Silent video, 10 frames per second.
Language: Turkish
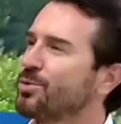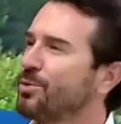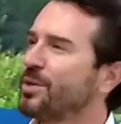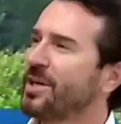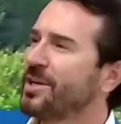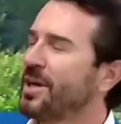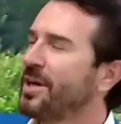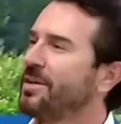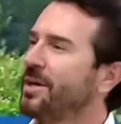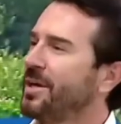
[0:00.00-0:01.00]

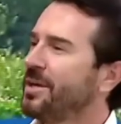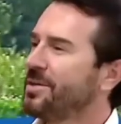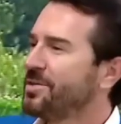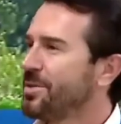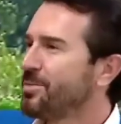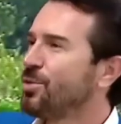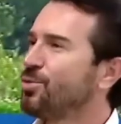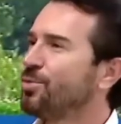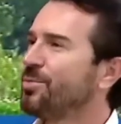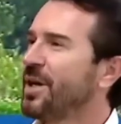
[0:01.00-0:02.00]
Zülkarneyn işte bir
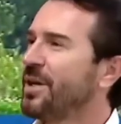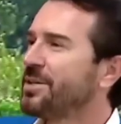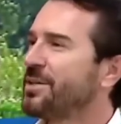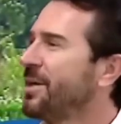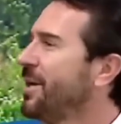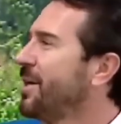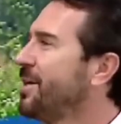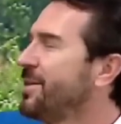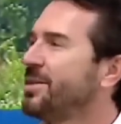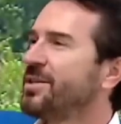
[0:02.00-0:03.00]
hükümdar
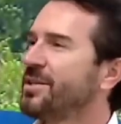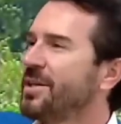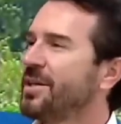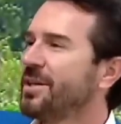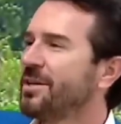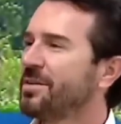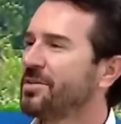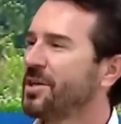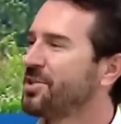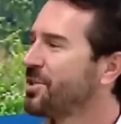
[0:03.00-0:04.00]
gittiği yere
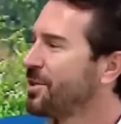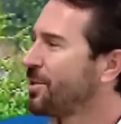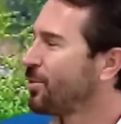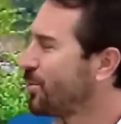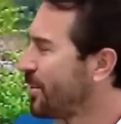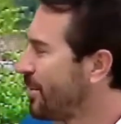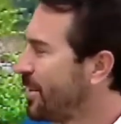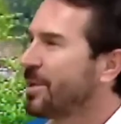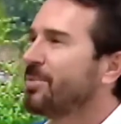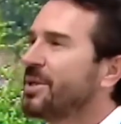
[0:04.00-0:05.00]
dehşet de götürebilir
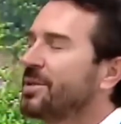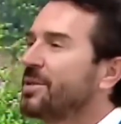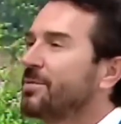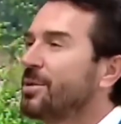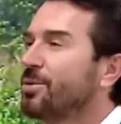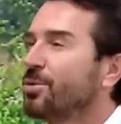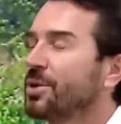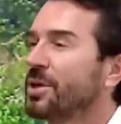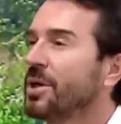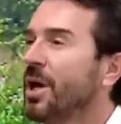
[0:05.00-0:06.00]
yapılandırabilir de
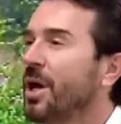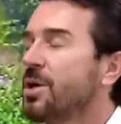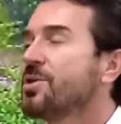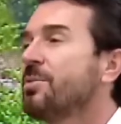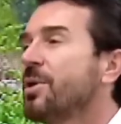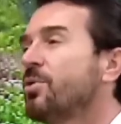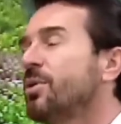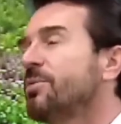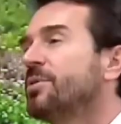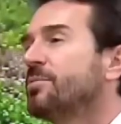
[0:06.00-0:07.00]
orayı acaba
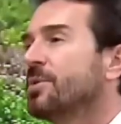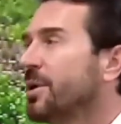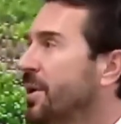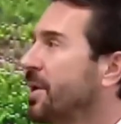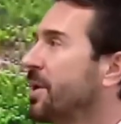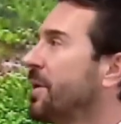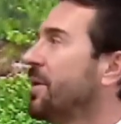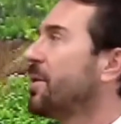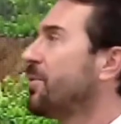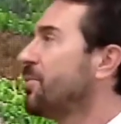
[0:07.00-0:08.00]
öyle biri mi
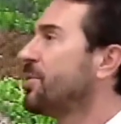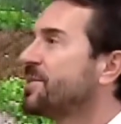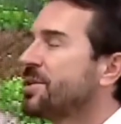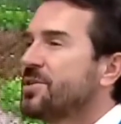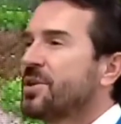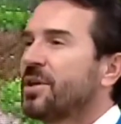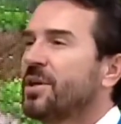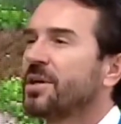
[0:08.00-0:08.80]
yani önüne set çekilen